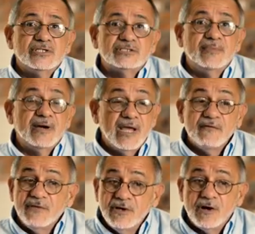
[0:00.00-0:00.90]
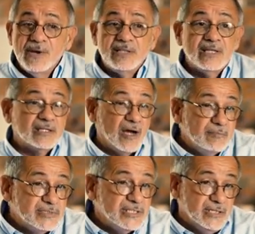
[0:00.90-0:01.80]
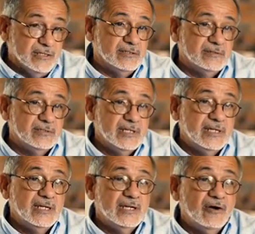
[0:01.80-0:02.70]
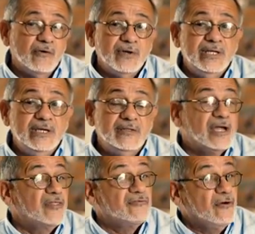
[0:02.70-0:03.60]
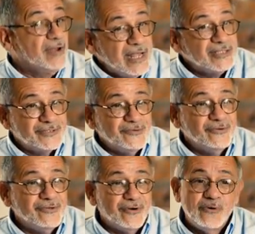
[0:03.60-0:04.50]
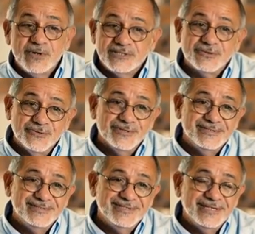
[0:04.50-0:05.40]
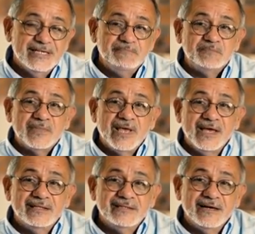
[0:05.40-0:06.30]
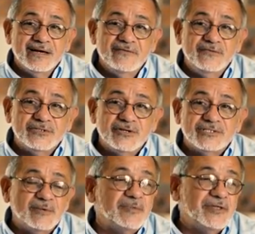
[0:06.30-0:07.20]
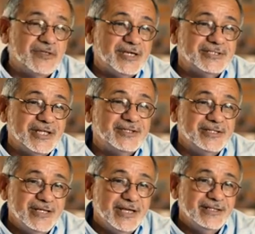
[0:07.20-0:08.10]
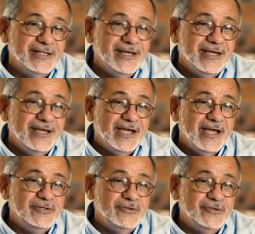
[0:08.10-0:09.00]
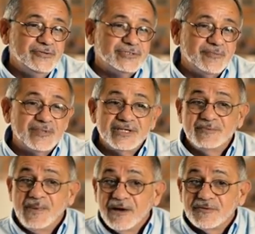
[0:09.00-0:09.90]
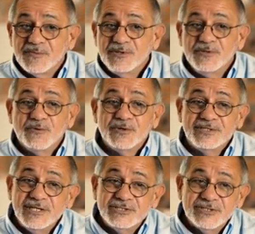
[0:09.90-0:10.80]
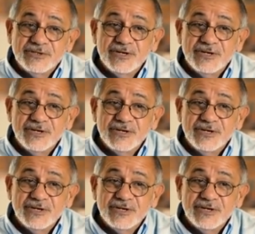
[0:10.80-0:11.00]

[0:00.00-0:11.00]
Schule geworfen oder hat die Schule verlassen. Und wenn du einige Dinge sehen würdest, die sie getan haben, und du selbst Lehrer gewesen wärst, hättest du sie bestimmt auch gebeten zu gehen.